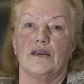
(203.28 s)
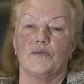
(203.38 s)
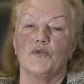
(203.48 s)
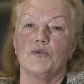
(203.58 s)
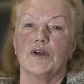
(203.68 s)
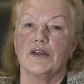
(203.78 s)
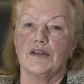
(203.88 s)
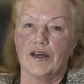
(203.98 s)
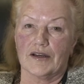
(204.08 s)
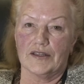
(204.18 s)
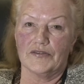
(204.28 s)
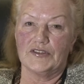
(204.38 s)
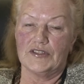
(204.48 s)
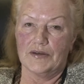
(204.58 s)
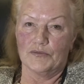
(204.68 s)
И мы благодарны
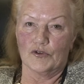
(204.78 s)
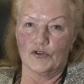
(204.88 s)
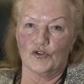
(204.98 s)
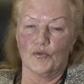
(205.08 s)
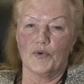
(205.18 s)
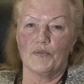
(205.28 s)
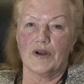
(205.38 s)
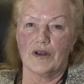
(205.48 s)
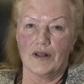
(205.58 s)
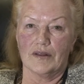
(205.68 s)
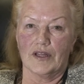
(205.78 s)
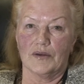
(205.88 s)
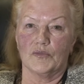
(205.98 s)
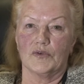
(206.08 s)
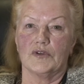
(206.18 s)
всем, кто помогал
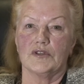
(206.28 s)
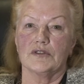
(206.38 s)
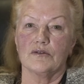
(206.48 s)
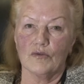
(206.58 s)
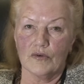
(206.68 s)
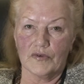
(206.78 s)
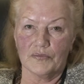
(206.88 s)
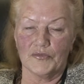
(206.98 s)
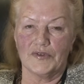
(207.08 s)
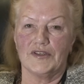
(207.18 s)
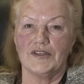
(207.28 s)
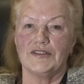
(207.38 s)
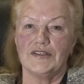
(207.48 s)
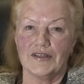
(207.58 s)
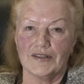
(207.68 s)
нам и словом, и
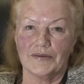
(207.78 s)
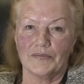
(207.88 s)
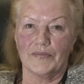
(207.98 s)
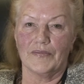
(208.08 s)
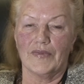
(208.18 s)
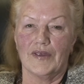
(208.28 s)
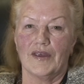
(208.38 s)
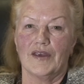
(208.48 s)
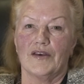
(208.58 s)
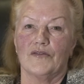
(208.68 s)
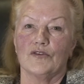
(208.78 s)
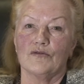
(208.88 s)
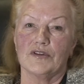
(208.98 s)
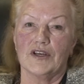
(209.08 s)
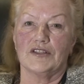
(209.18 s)
делом. В
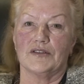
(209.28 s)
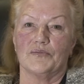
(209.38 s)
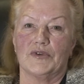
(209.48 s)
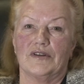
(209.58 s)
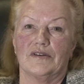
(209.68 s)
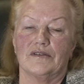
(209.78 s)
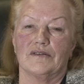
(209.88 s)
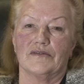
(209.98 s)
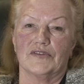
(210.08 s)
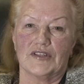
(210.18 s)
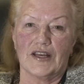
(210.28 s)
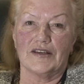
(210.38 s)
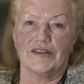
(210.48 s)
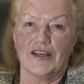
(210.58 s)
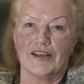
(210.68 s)
результате мы
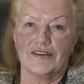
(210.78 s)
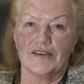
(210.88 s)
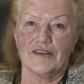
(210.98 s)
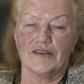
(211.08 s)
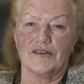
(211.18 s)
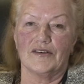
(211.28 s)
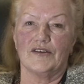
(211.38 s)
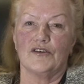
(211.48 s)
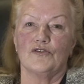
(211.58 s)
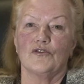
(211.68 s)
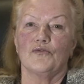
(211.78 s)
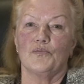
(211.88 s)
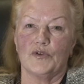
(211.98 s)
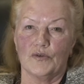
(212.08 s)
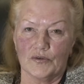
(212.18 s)
встали на ноги, идем
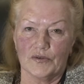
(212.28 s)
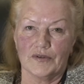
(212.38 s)
вперед